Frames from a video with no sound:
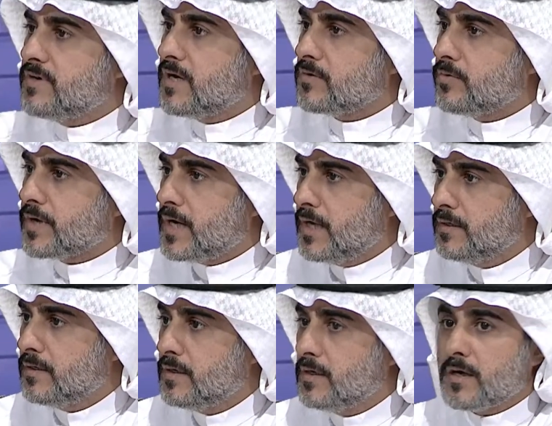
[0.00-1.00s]
فيها القرآن
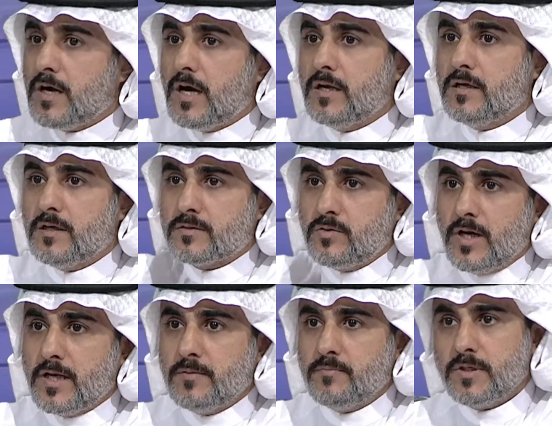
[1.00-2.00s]
قال اتلو
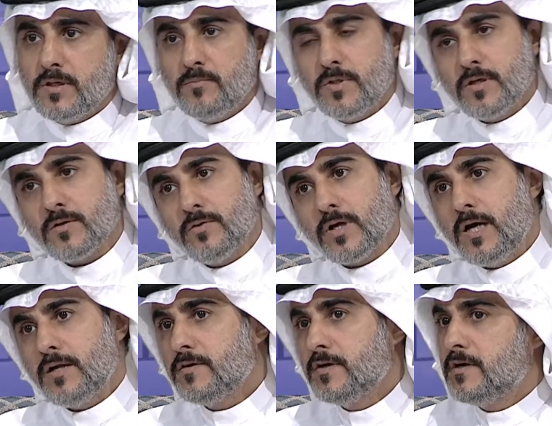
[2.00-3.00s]
علي من, من
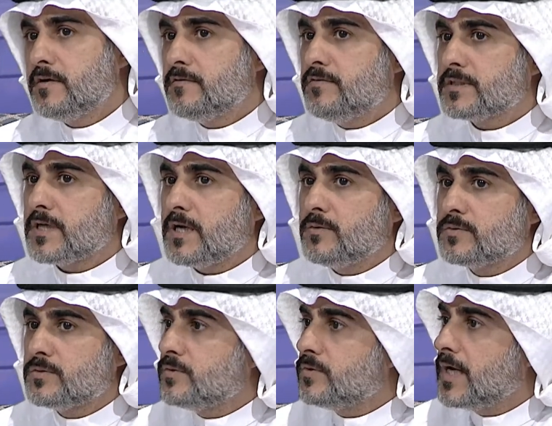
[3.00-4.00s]
القرآن
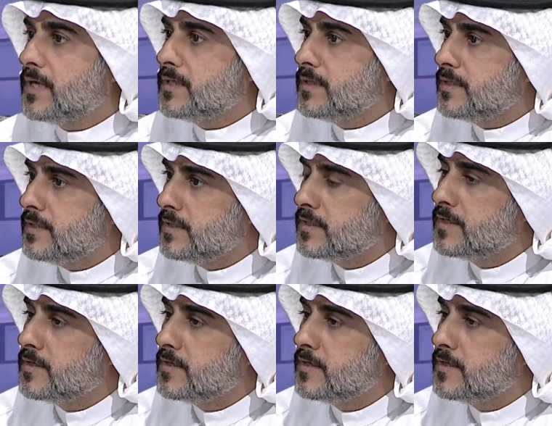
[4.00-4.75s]
فتلوت عليه